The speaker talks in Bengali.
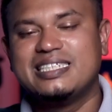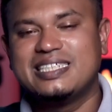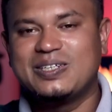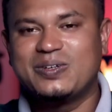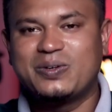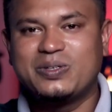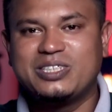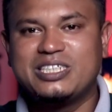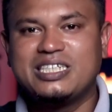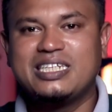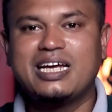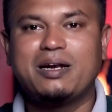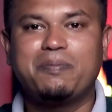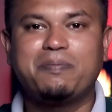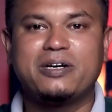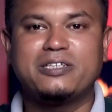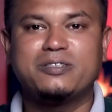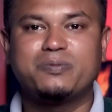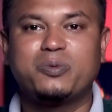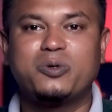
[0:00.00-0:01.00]
সেই অরিজিনাল
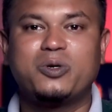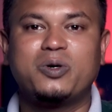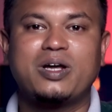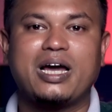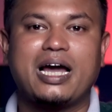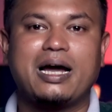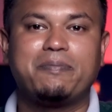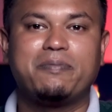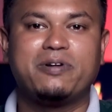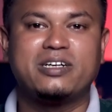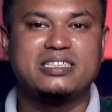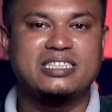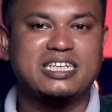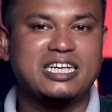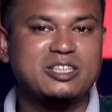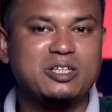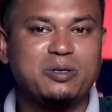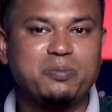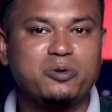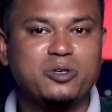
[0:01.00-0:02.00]
পাসপোর্ট আপনার
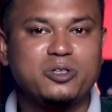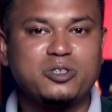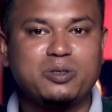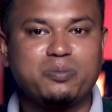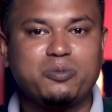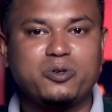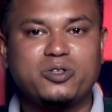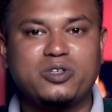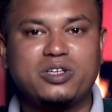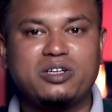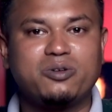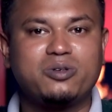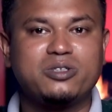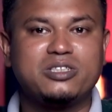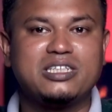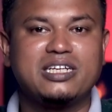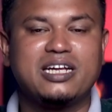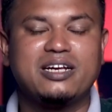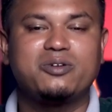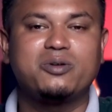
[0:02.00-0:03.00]
জাতীয় পরিচয়পত্রের
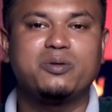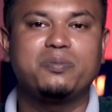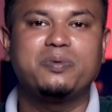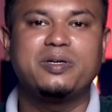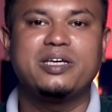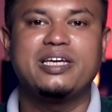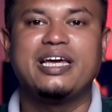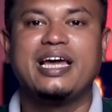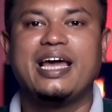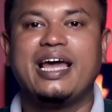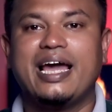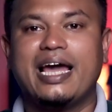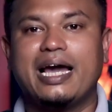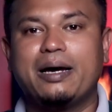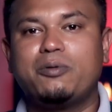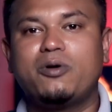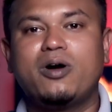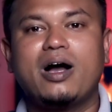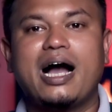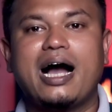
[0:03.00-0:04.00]
অরিজিনাল কপি
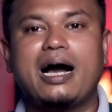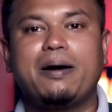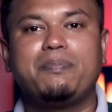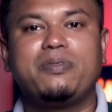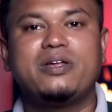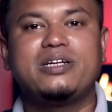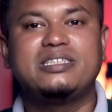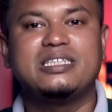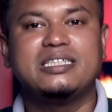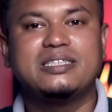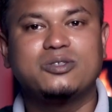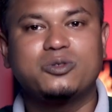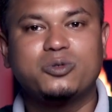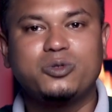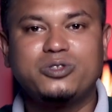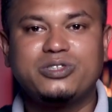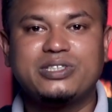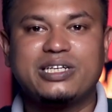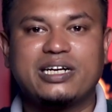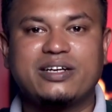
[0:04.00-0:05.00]
এবং আপনার যে
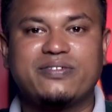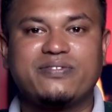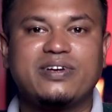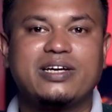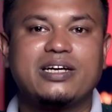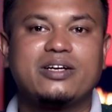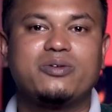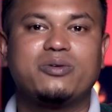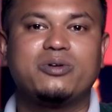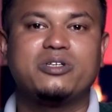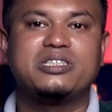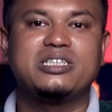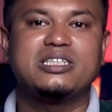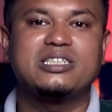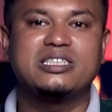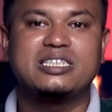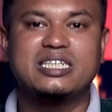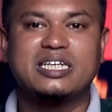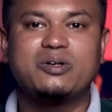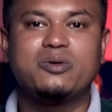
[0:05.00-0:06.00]
স্কুল সার্টিফিকেট রয়েছে
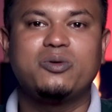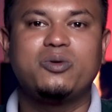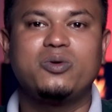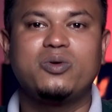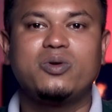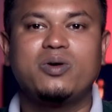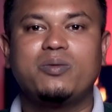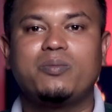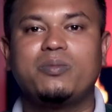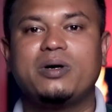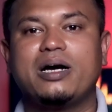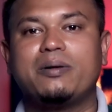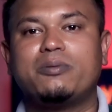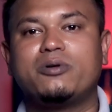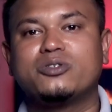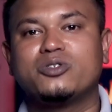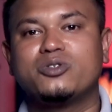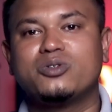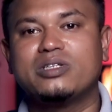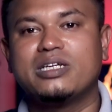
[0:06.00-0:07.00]
সেগুলো
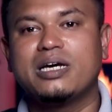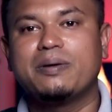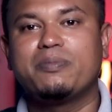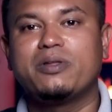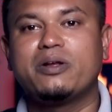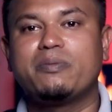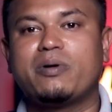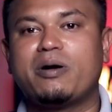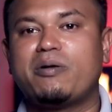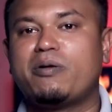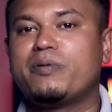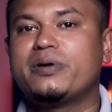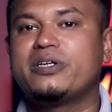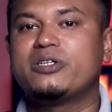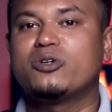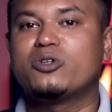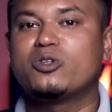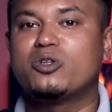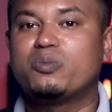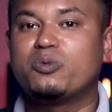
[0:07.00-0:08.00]
এবং যদি আপনার বাবা
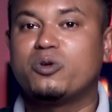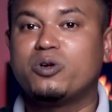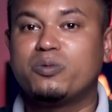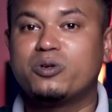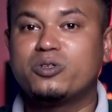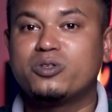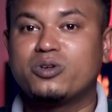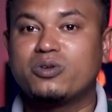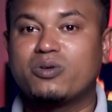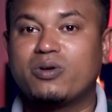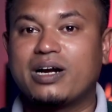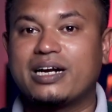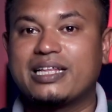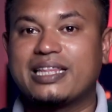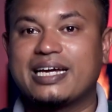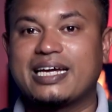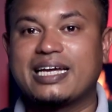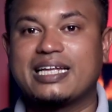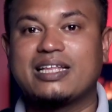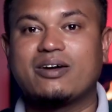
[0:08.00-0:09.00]
মায়ের তথ্য পরিবর্তন করার
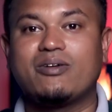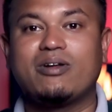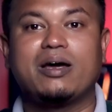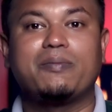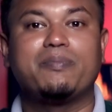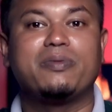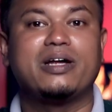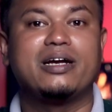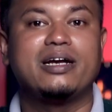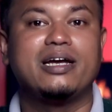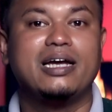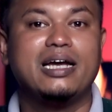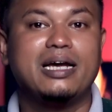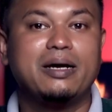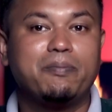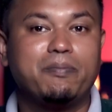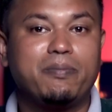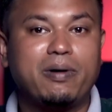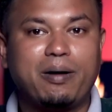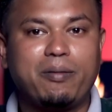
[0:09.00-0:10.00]
থাকে তাহলে আপনার
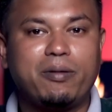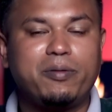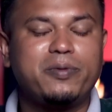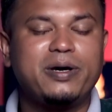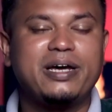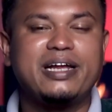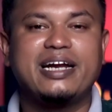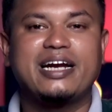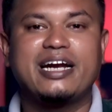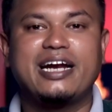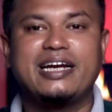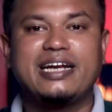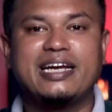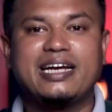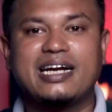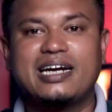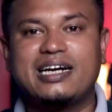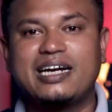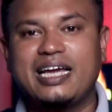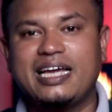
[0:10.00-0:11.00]
বাবা মায়ের এনআইডি
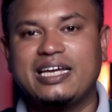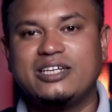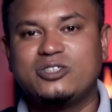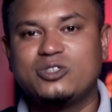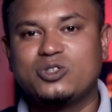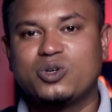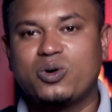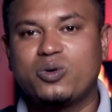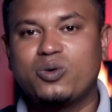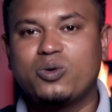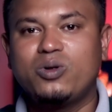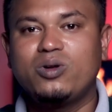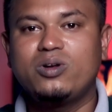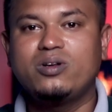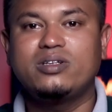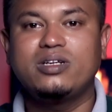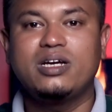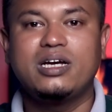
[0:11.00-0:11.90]
কার্ড এই সকল